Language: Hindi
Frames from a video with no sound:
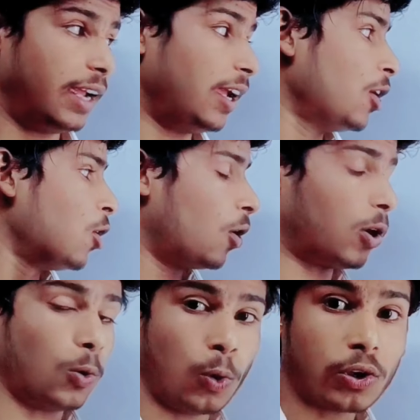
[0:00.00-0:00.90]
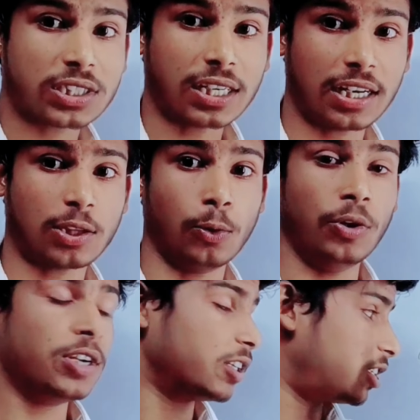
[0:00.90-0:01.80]
है और हो सके तो
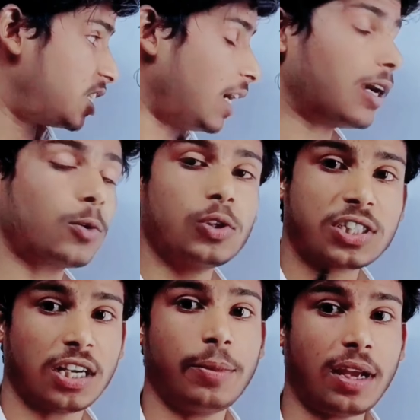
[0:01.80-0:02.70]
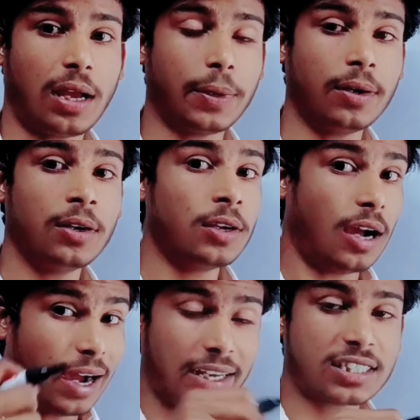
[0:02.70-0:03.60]
जहाँ क्वेश्चन में आप
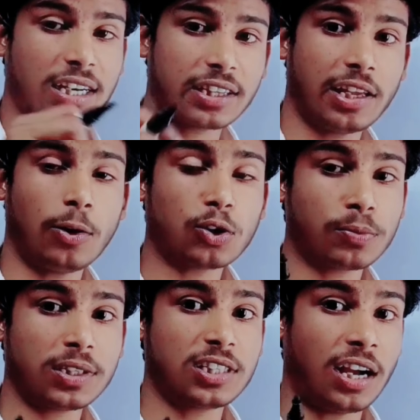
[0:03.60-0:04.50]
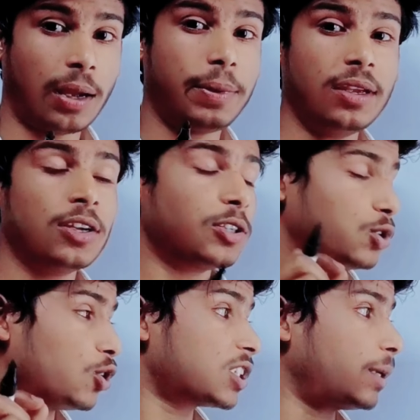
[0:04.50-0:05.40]
आंसर दे रहे हो उसमें जहाँ भी
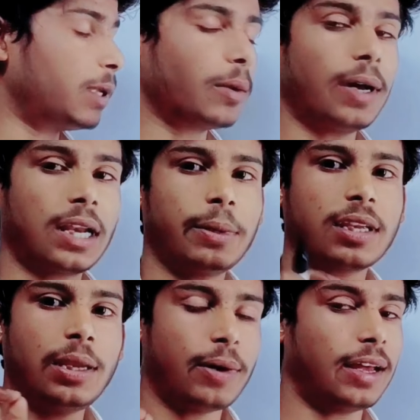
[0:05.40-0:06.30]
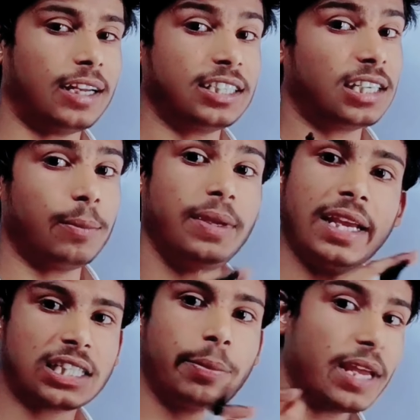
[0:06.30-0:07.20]
जो शब्द के बारे में कीवर्ड आ रहा है जैसे कि बी
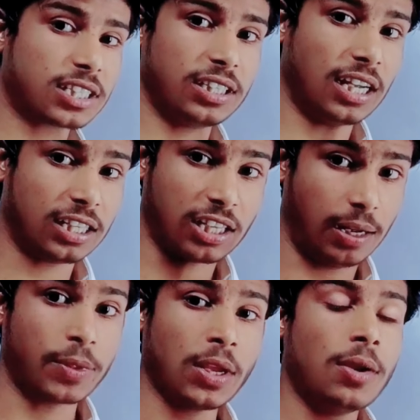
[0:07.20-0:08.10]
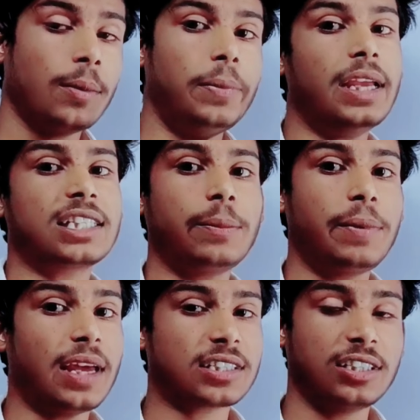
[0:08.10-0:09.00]
एस सी पी आर सिद्धांत था बी एस सी
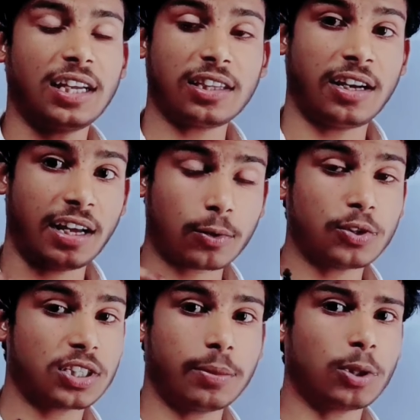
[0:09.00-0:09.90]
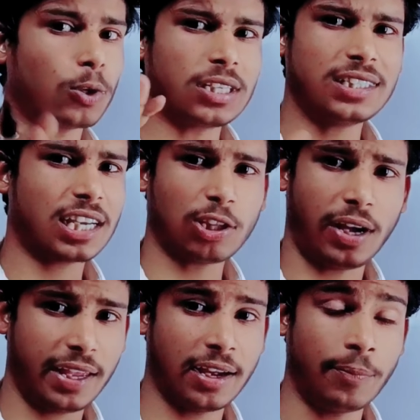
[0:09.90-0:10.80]
पी आर सिद्धांत हर क्वेश्चन में दो तीन जगह तो
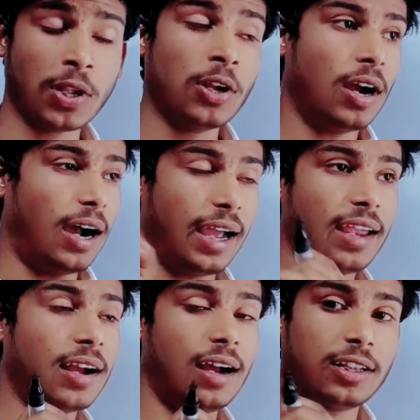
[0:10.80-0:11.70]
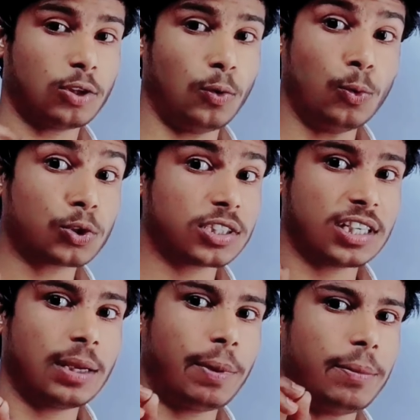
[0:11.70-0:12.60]
आएगा आएगा तो उस
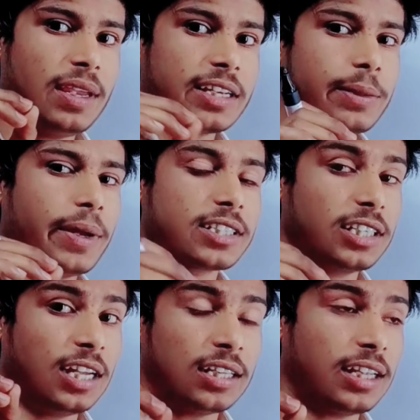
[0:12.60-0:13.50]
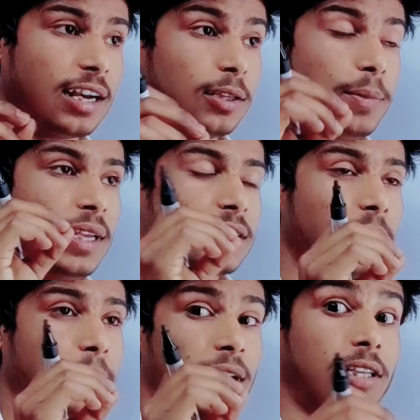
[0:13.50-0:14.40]
जगह पे बी एस सी पी आर सिद्धांत आ रहा है तो बी एस सी
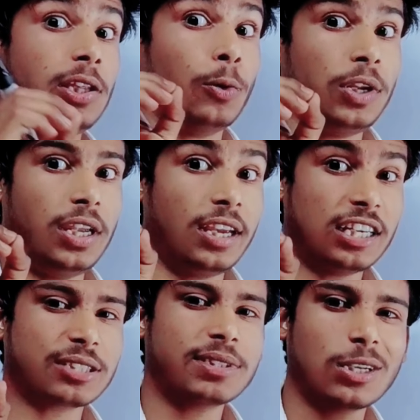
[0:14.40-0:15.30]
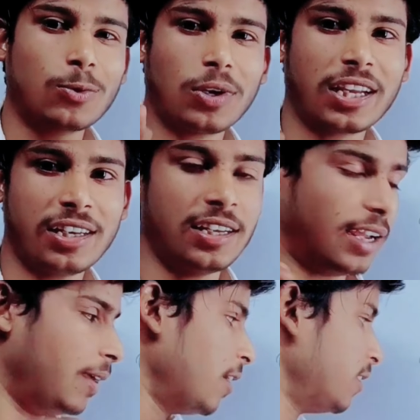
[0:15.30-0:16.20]
पी आर थ्योरी इंग्लिश में जरूर लिखनी
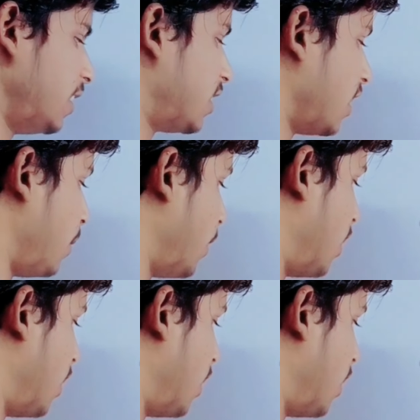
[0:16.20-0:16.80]
है जैसे कि मैंने